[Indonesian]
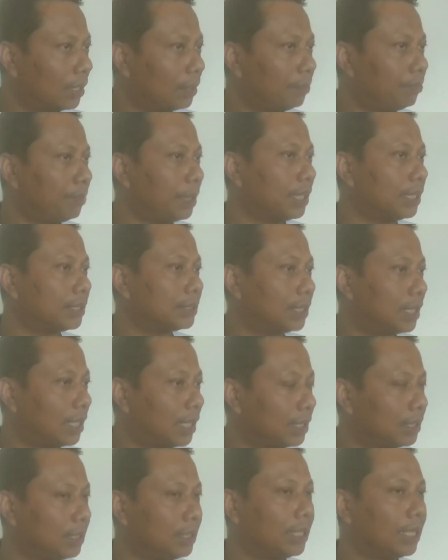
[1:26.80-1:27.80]
Pada
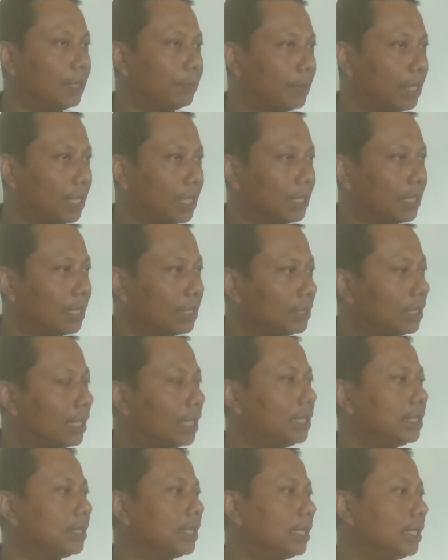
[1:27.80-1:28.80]
saat di lapangan nanti
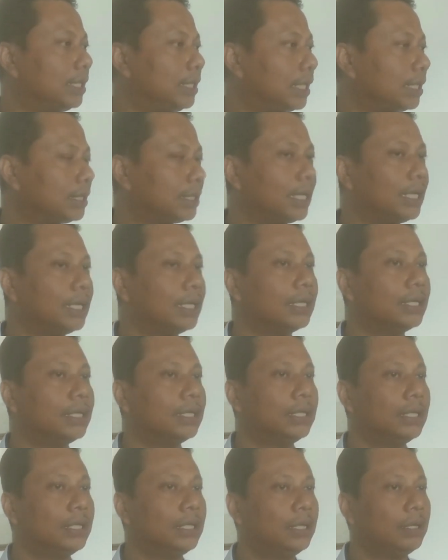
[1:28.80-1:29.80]
ada kegiatan
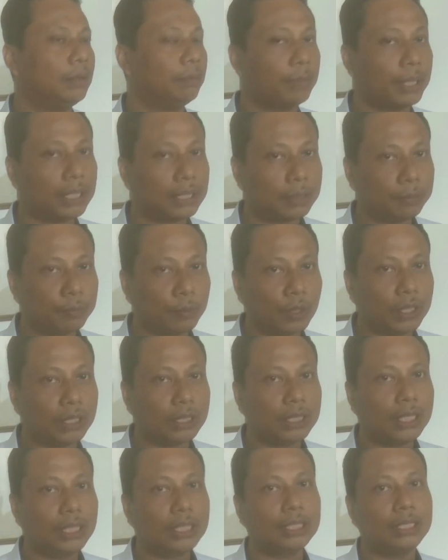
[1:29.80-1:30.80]
partai
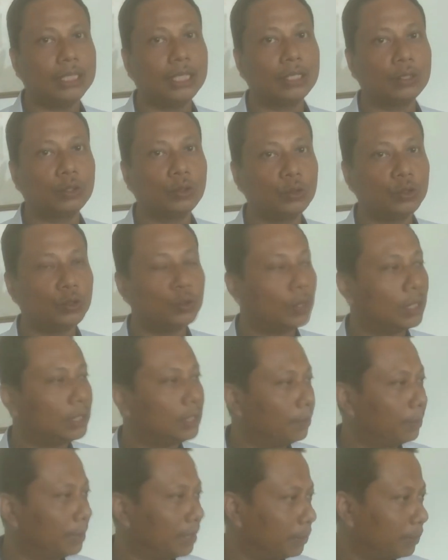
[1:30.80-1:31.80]
politik yang tujuannya
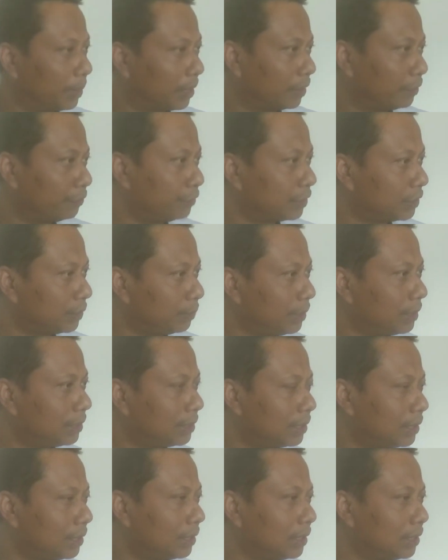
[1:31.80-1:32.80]
menyampaikan visi
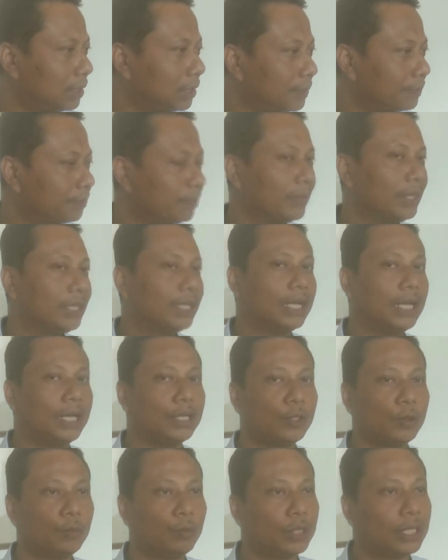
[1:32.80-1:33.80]
misi
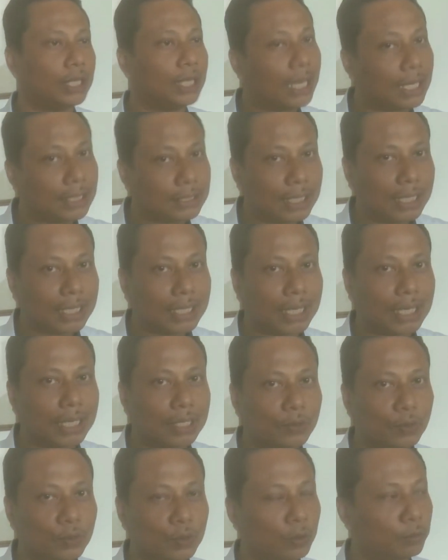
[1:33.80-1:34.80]
atau mungkin ajakan
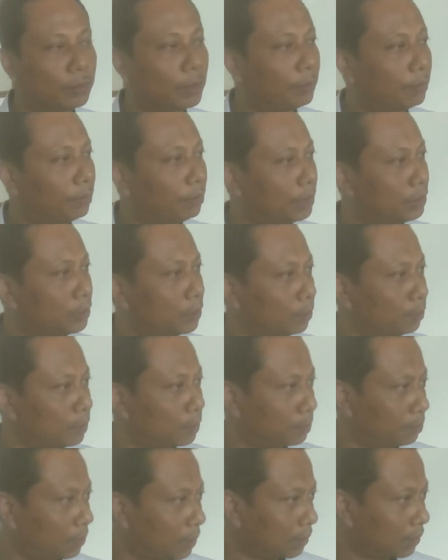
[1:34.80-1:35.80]
untuk mencoblos
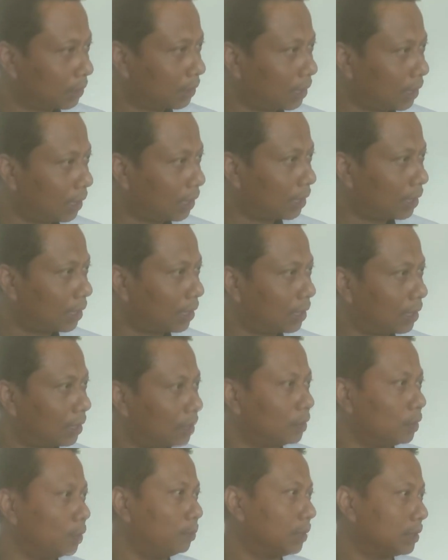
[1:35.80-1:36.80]
partai A
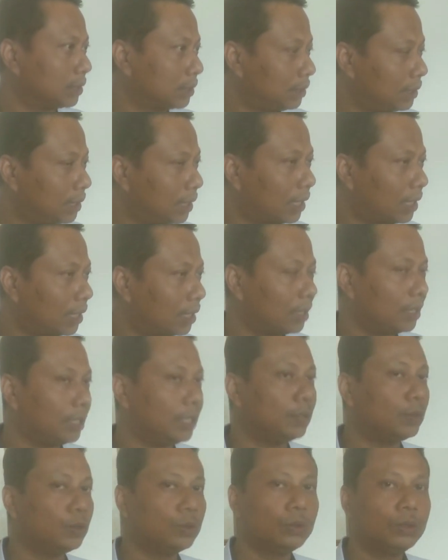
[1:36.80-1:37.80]
nomor sekian,
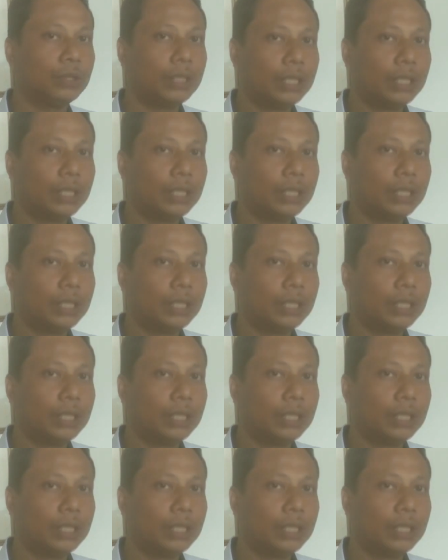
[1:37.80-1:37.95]
itu